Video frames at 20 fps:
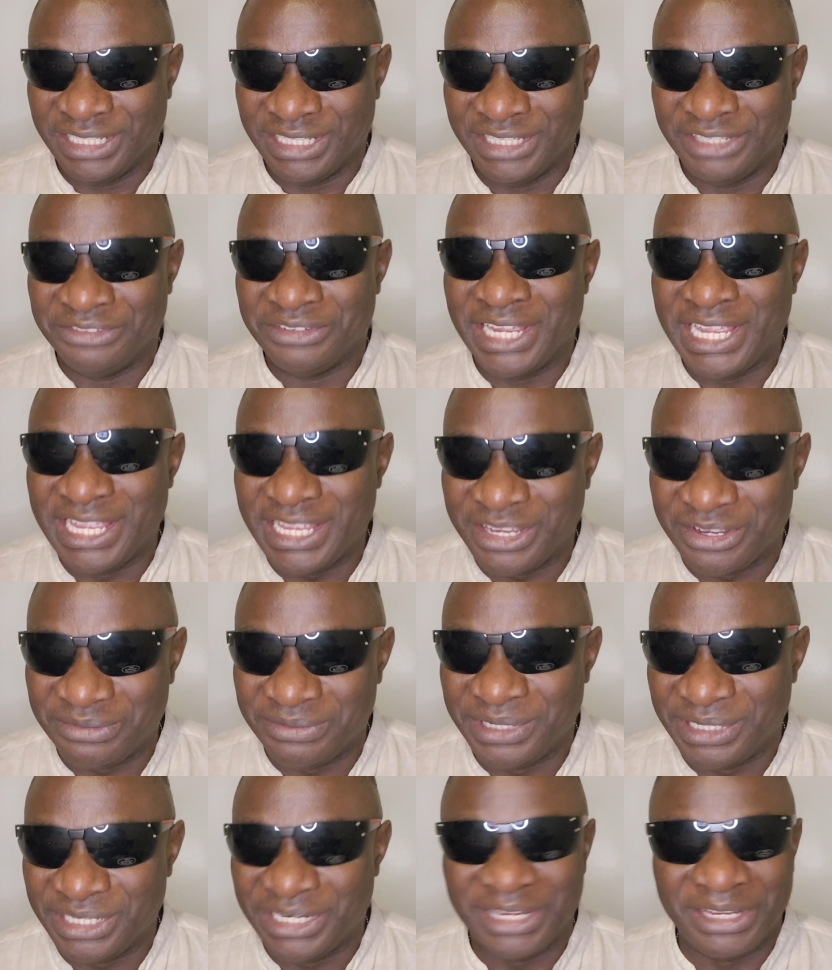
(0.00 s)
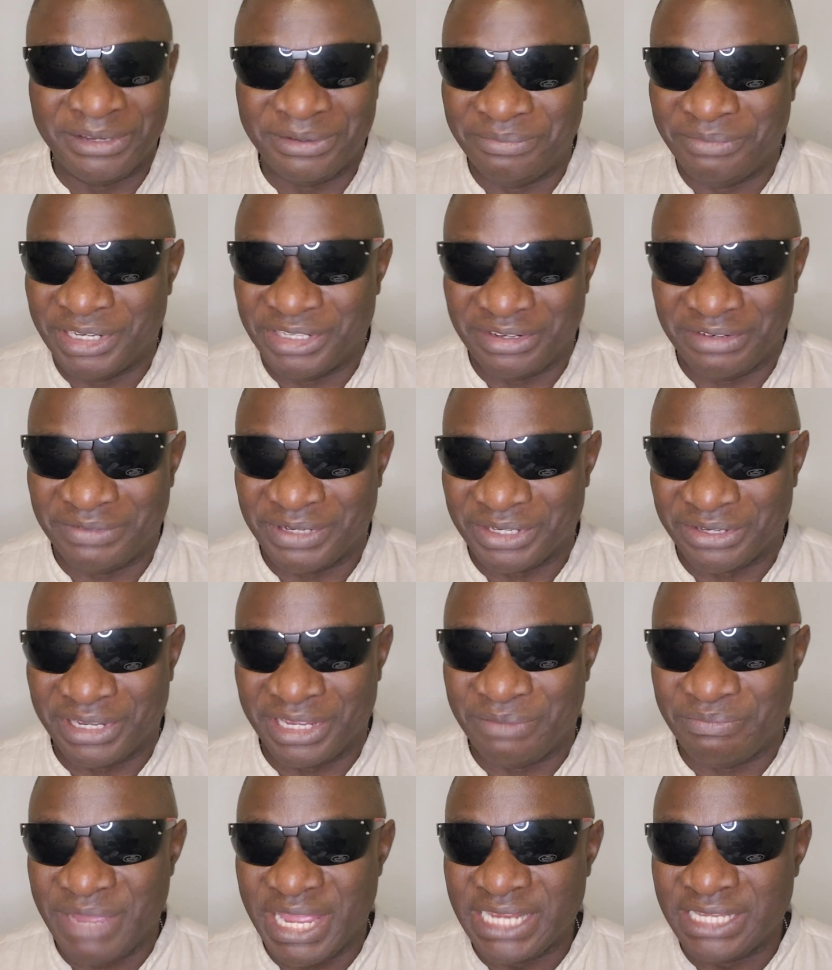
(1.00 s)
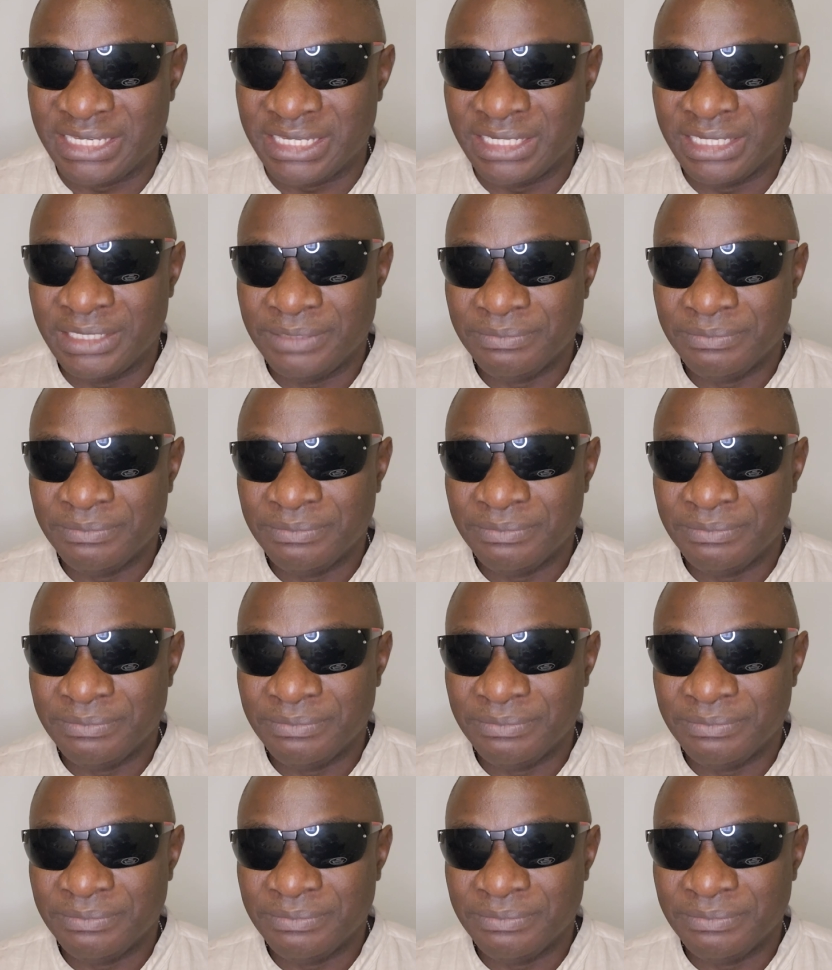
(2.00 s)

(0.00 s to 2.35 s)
Vous voyez comment Emmanuel Macron est bête